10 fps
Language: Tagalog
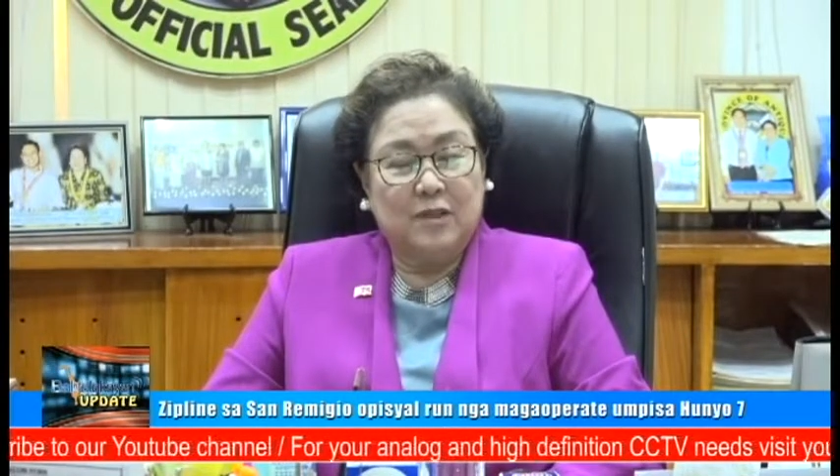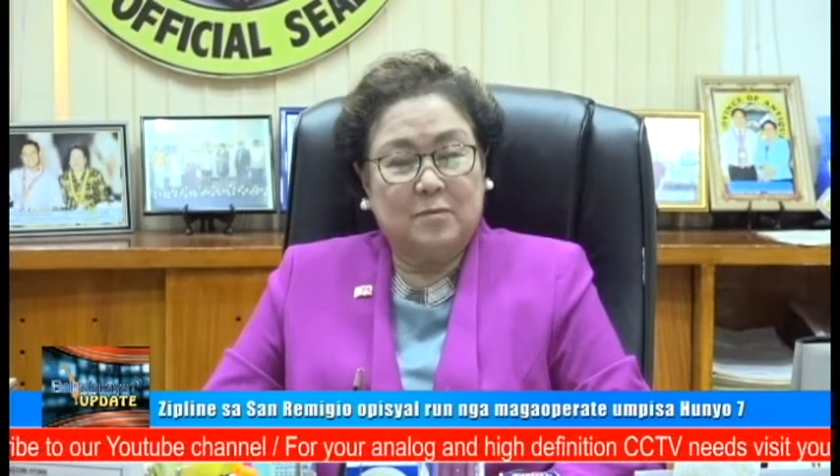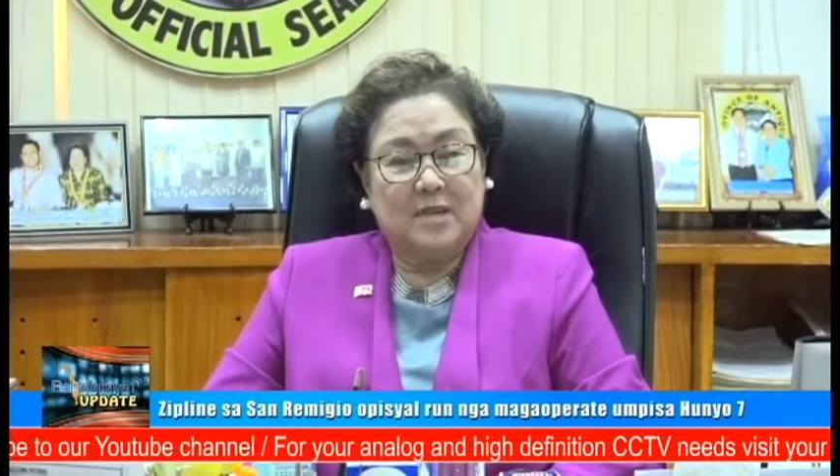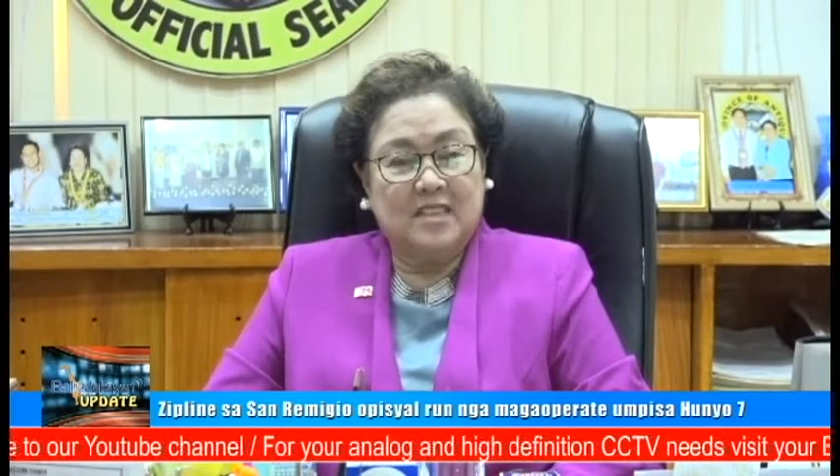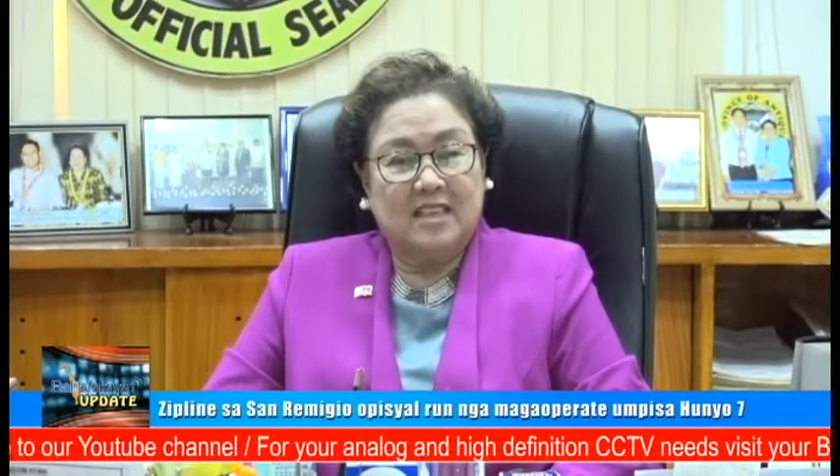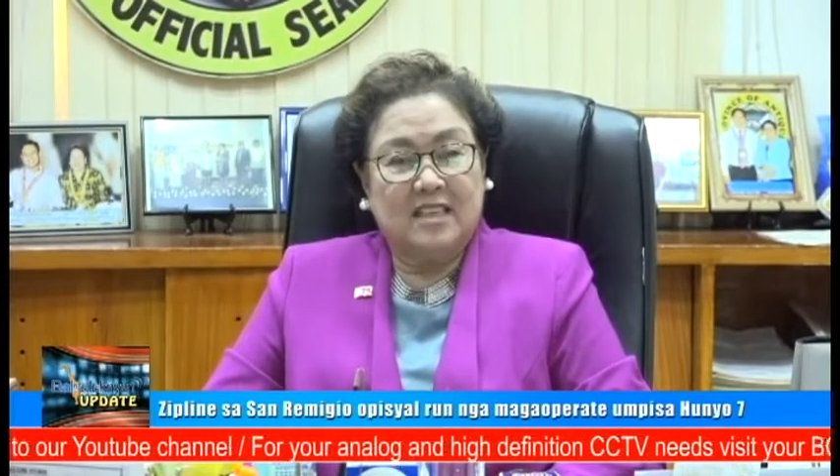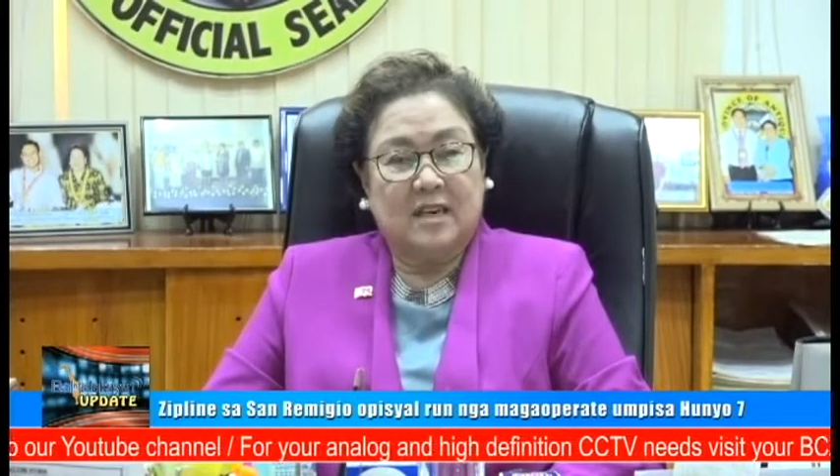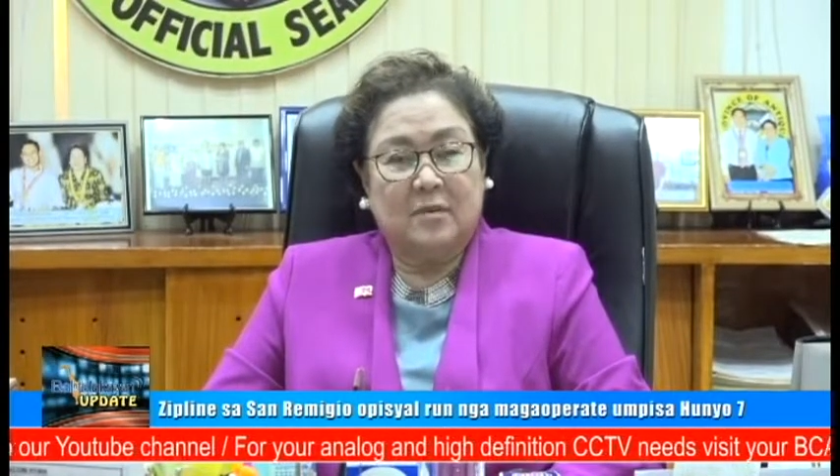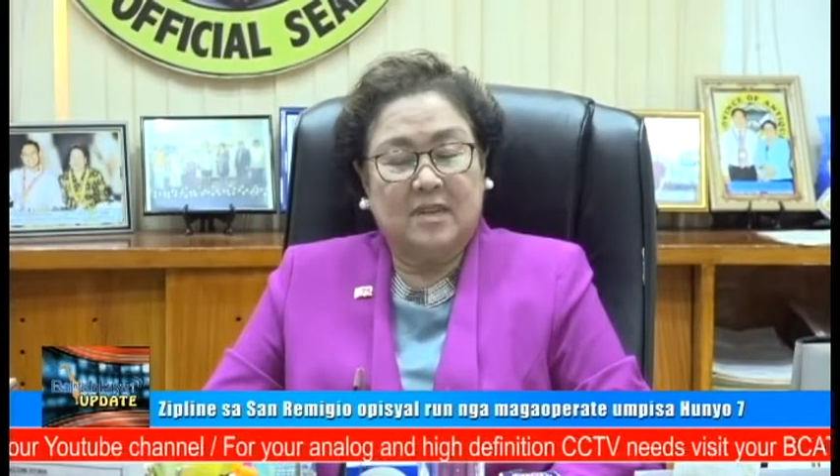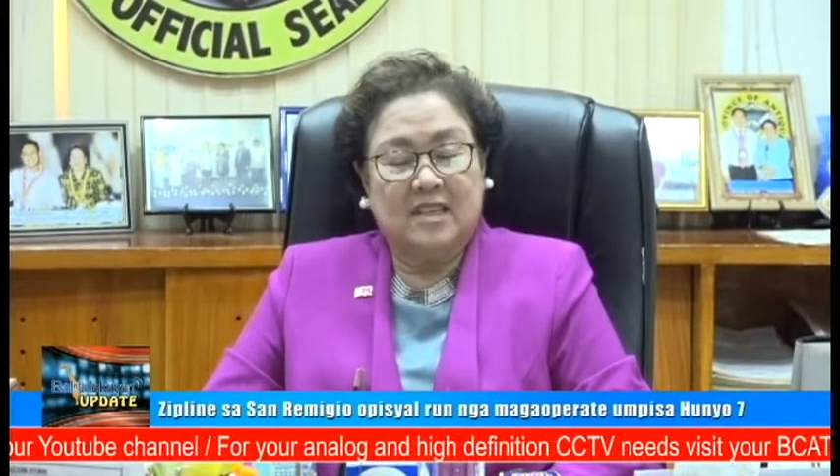especially
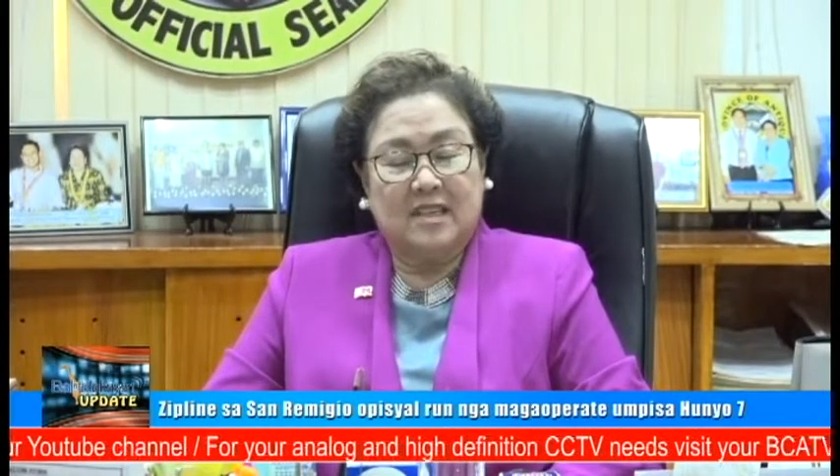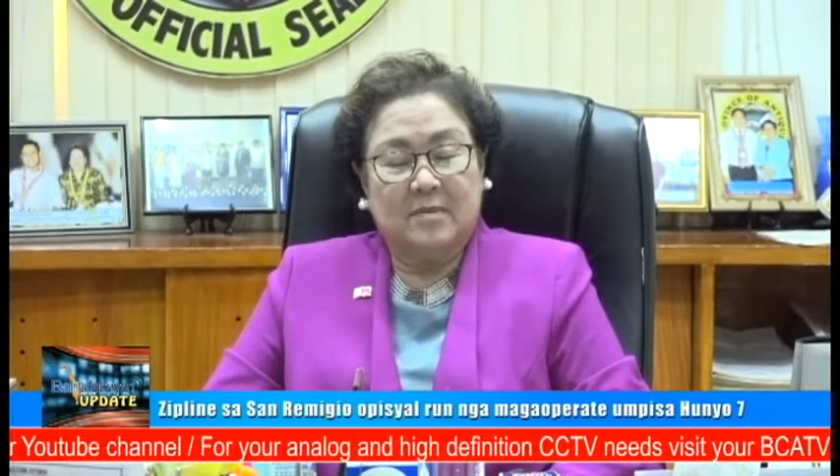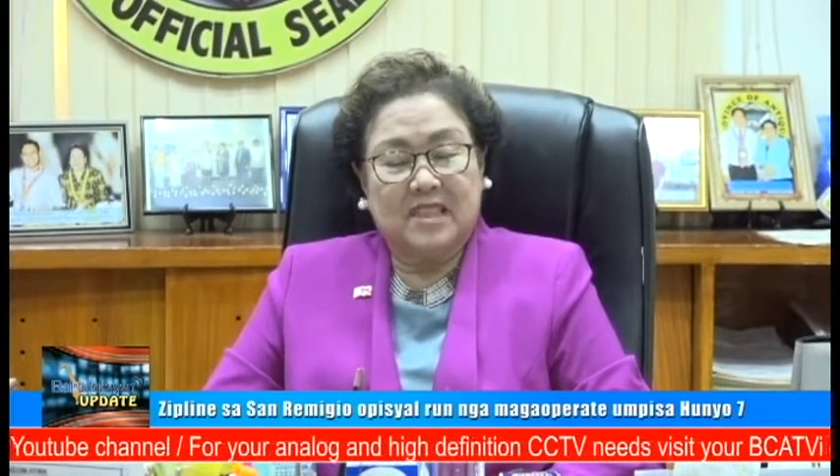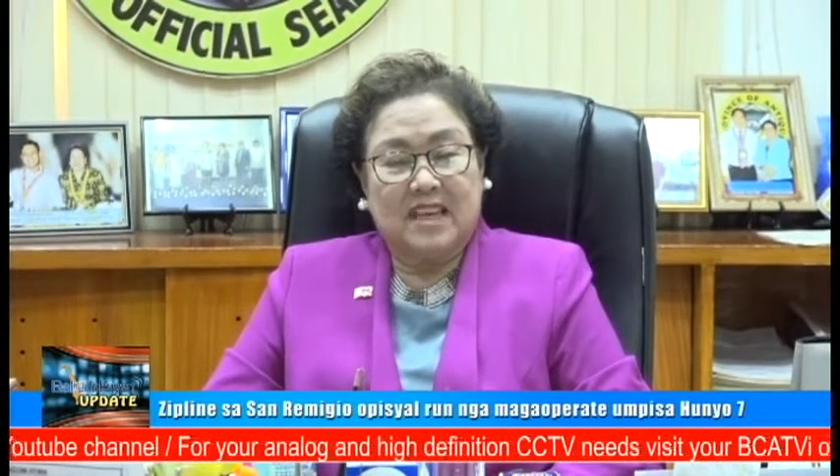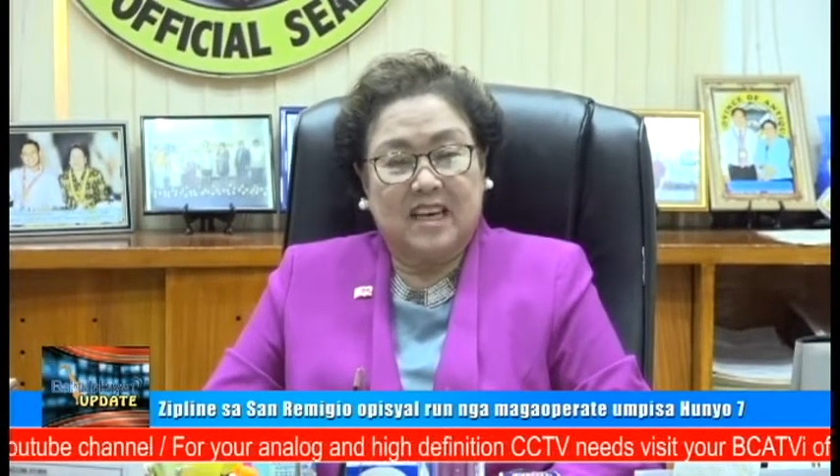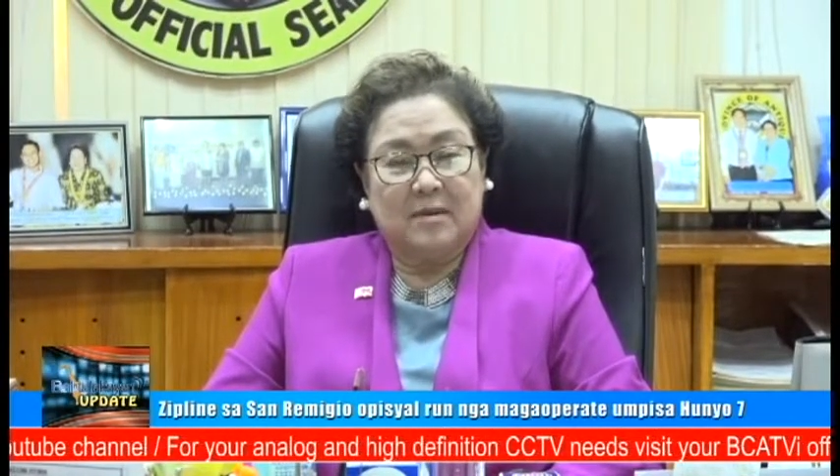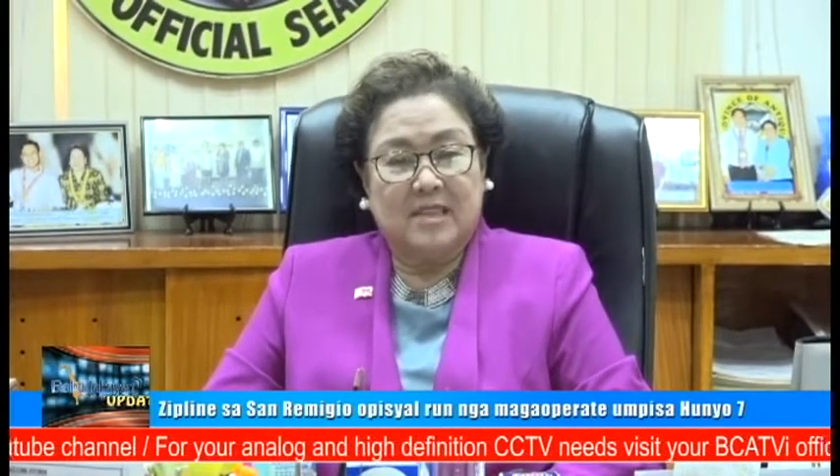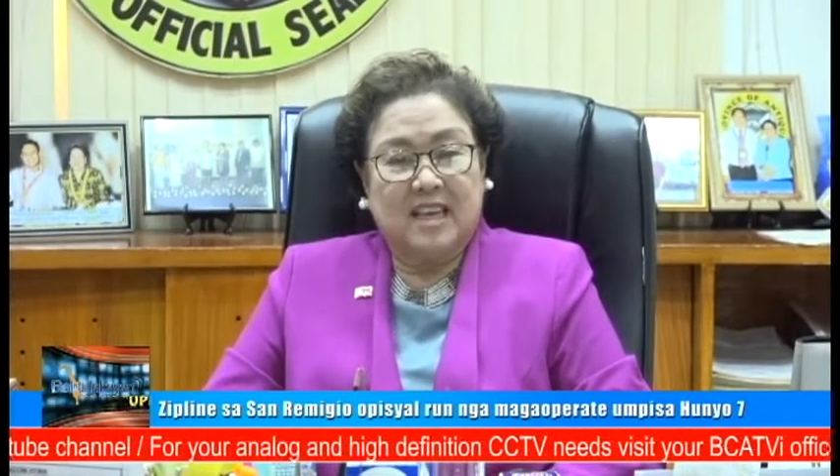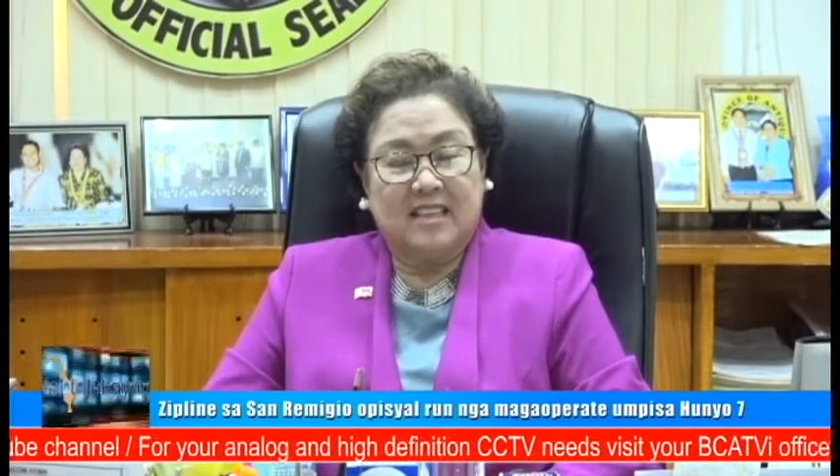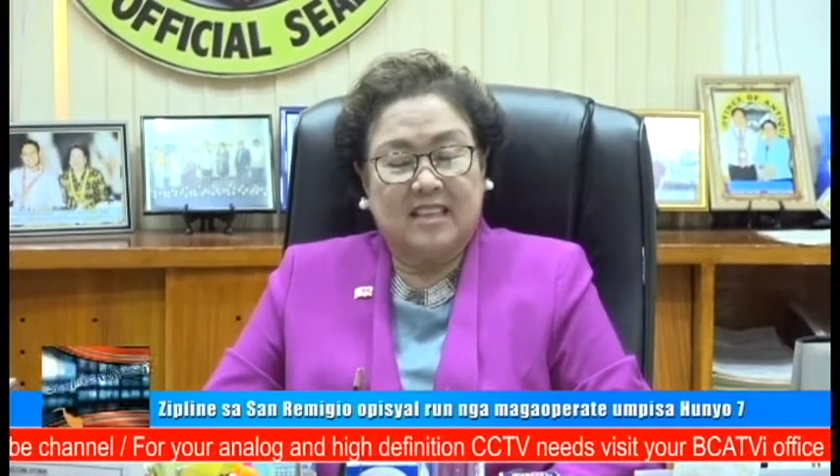our kabataan
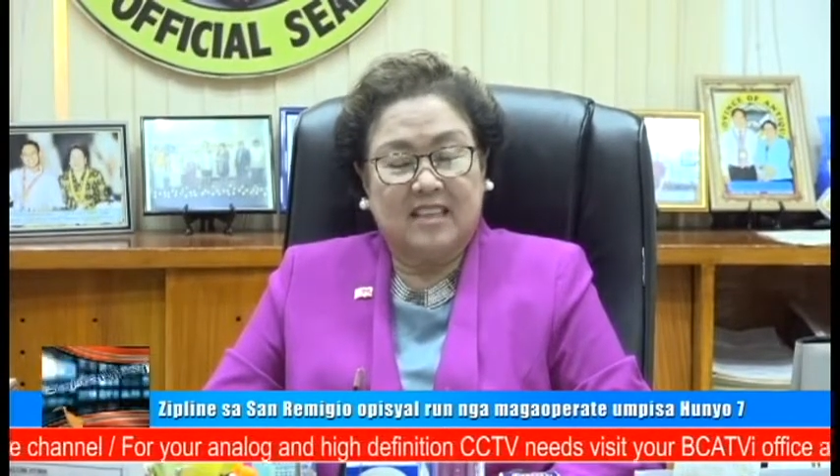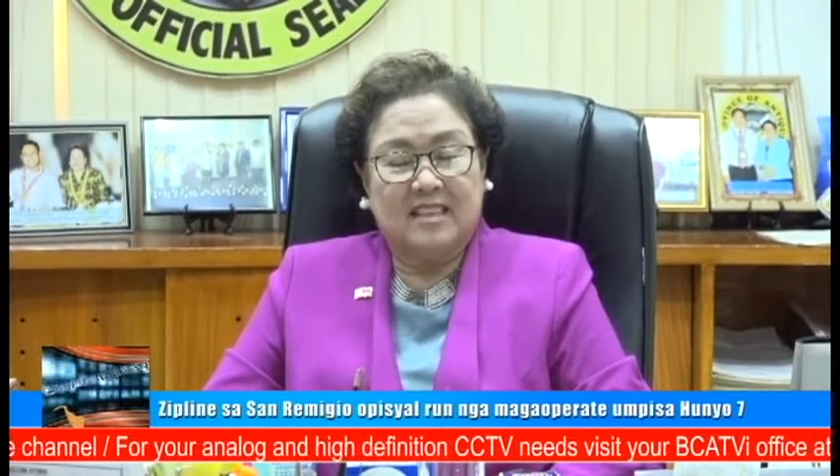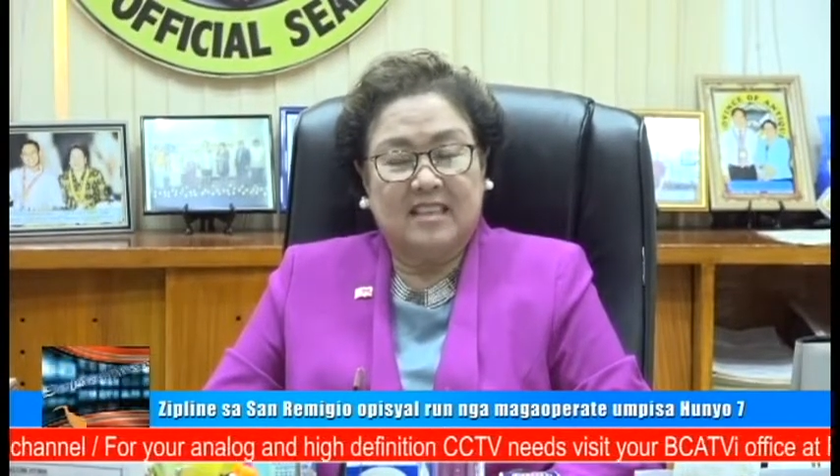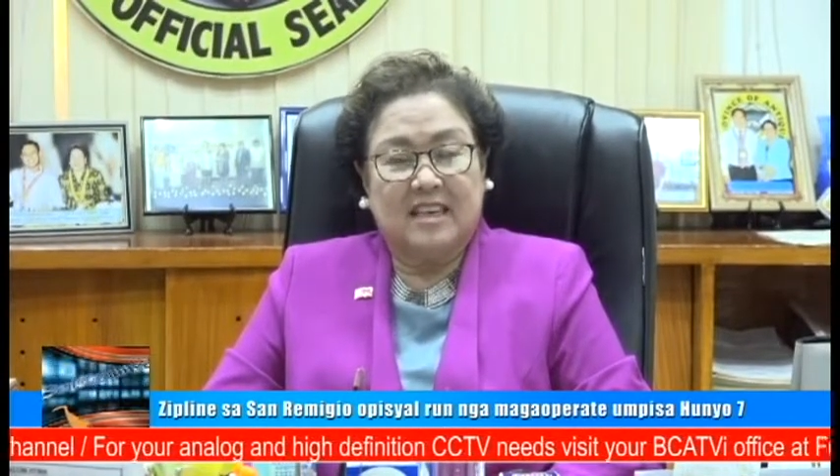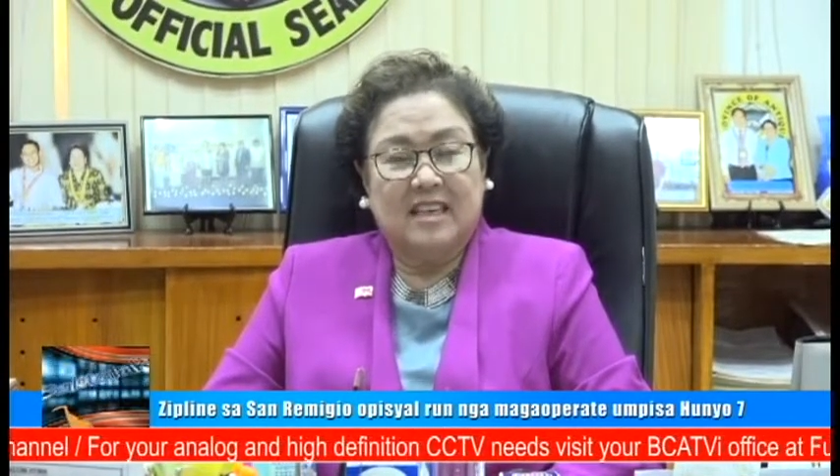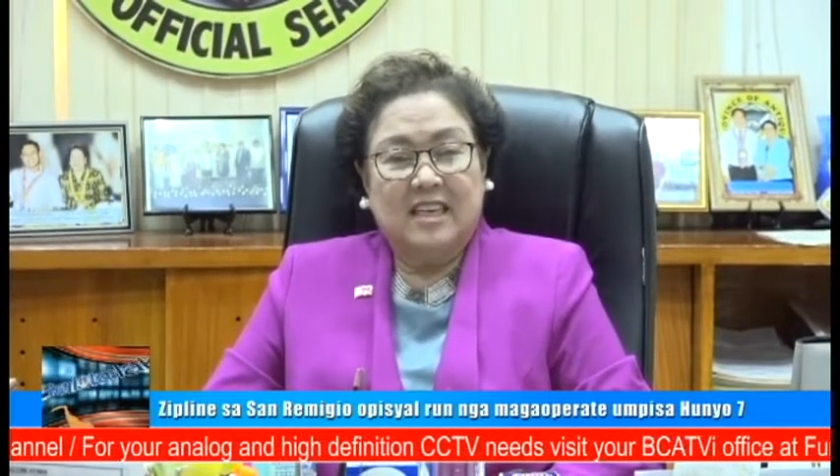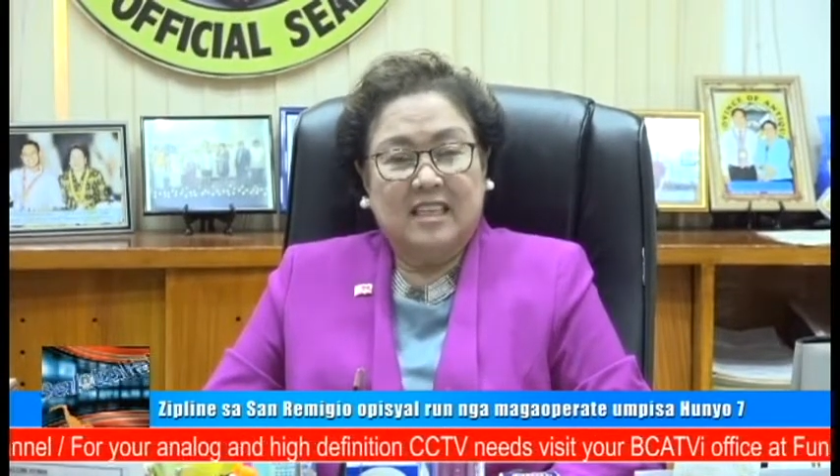may ID na sanda,